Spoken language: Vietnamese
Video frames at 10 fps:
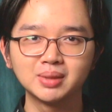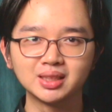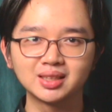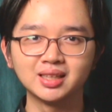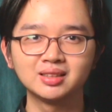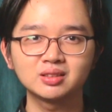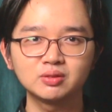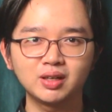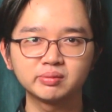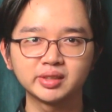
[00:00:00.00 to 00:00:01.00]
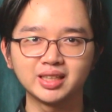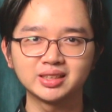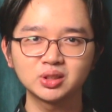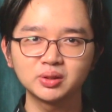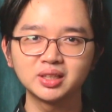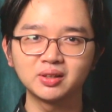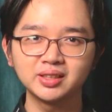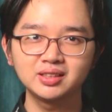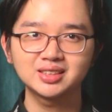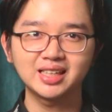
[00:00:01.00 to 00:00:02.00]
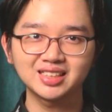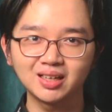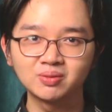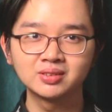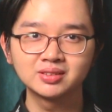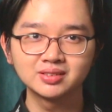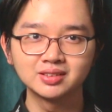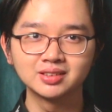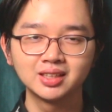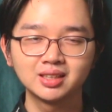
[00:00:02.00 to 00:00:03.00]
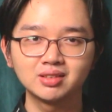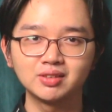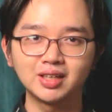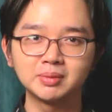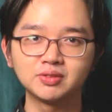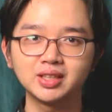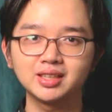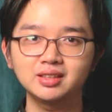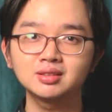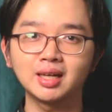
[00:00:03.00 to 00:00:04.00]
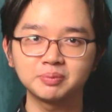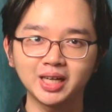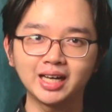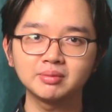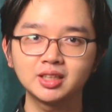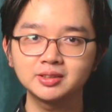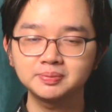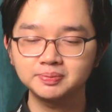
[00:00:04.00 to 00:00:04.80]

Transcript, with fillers: bình tĩnh có phong thì lại sôi nổi sang trọng ừ, vì vậy mình phải tập cảm nó